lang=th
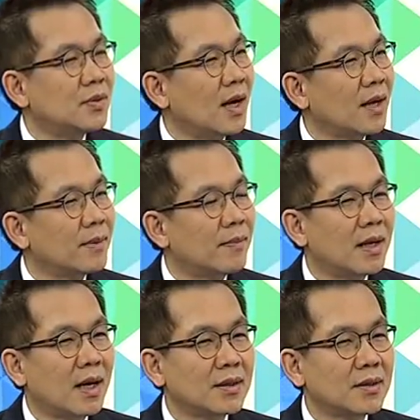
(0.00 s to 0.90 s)
อยู่ได้ประมาณ
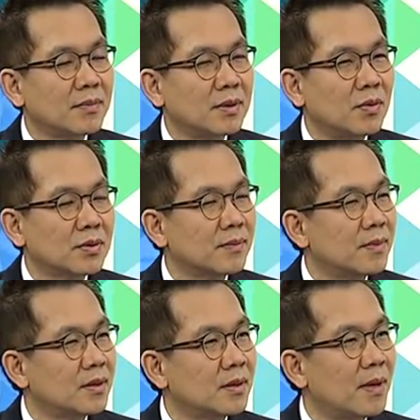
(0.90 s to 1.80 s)
50-60 เห
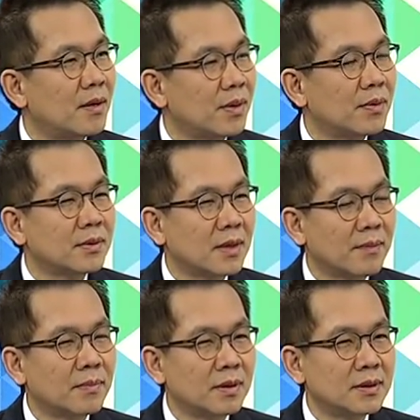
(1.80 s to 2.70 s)
รียญต่อบาร์เรลนะ
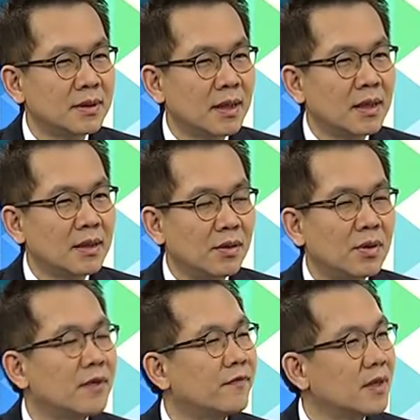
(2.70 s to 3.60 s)
ครับเพราะเนี่ยเดี๋ยว
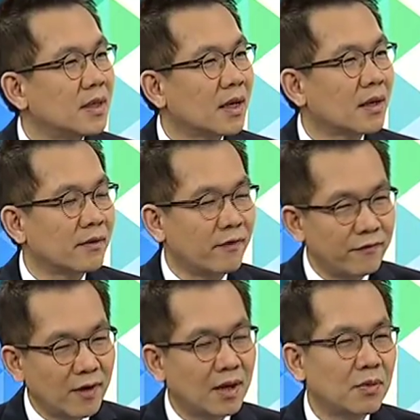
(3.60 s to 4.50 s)
เงินเฟ้อยังไงของ
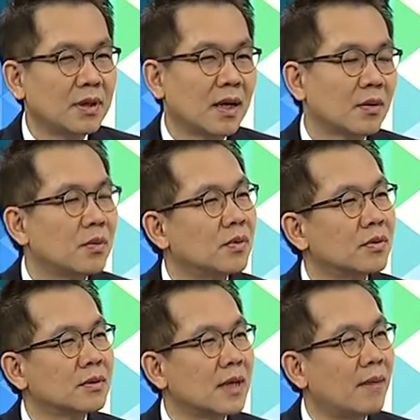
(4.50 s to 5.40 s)
ฝั่งเขายังไงก็คงต้
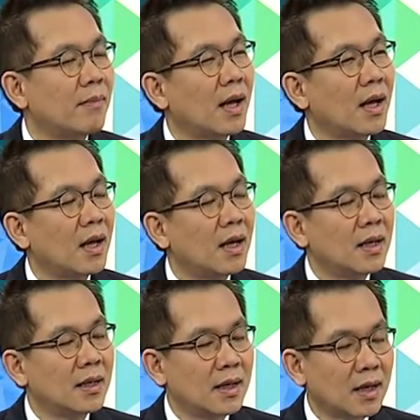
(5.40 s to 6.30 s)
องตา
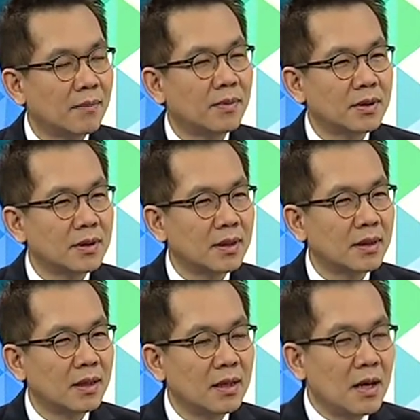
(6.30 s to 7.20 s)
มมานะครับเพราะฉะนั้น
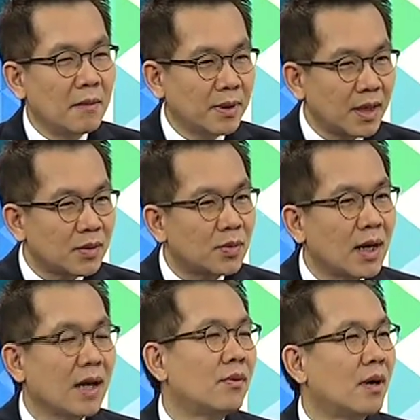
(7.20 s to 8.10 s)
เนี่ยประเทศคู่
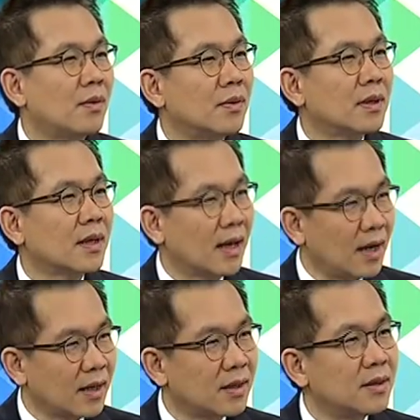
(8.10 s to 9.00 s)
ค้าของเราแข็
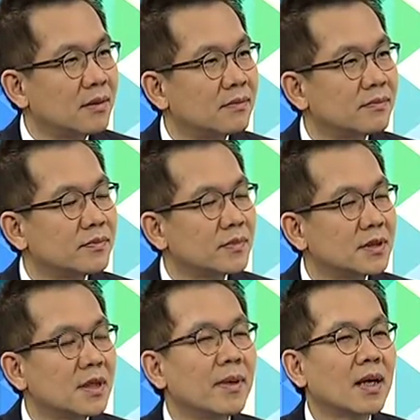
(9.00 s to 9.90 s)
งแรงขึ้น
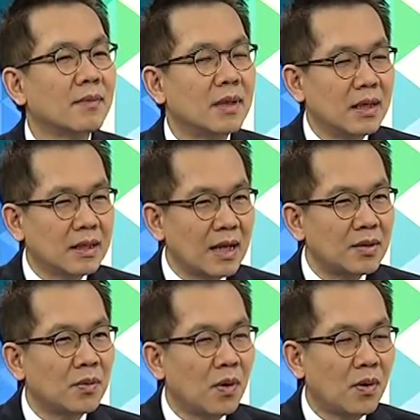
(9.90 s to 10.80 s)
ใช่ไหมครับกา
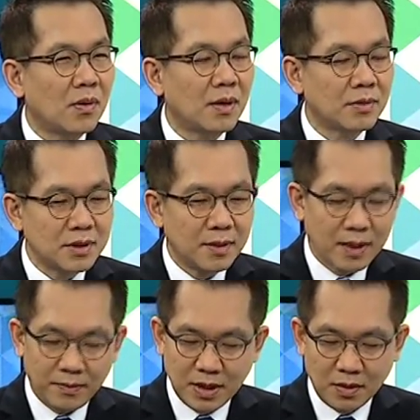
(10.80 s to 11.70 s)
รส่งออกของเราเชื่อไห
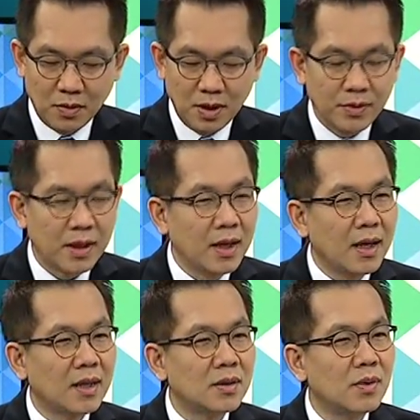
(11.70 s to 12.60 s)
มครับอย่างของเราเนี่
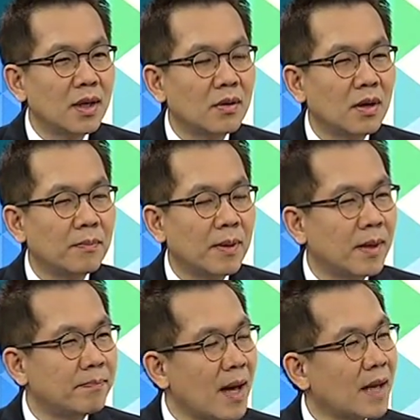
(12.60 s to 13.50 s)
ยเห็นตัวเลขของเราประมา
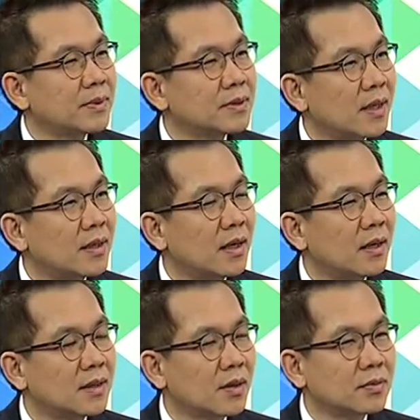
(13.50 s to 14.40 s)
ณ 8% เนี่
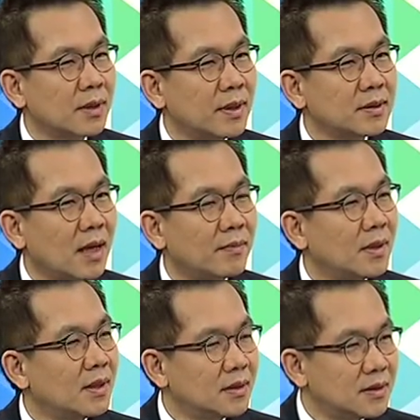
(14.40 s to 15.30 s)
ยในไตรมาส 3
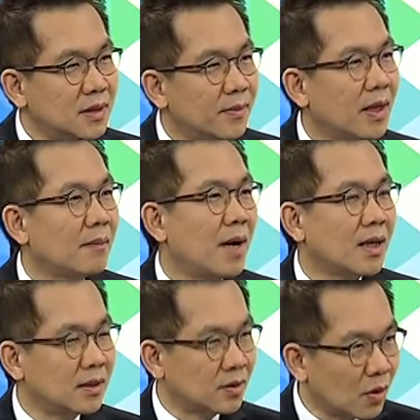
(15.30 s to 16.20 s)
เชื่อไหมฮะบ้าน
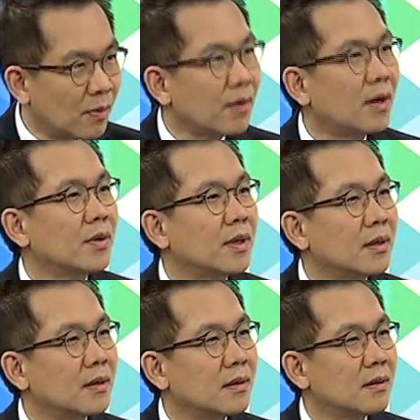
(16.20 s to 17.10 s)
อื่นโตมากกว่าเราอี
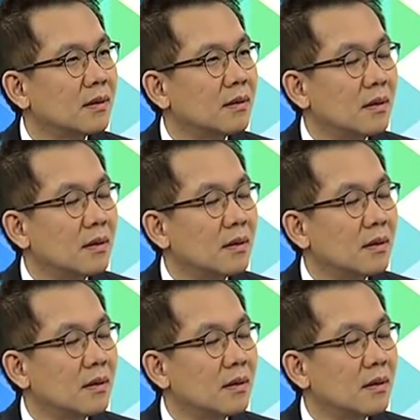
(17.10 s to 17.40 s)
กอ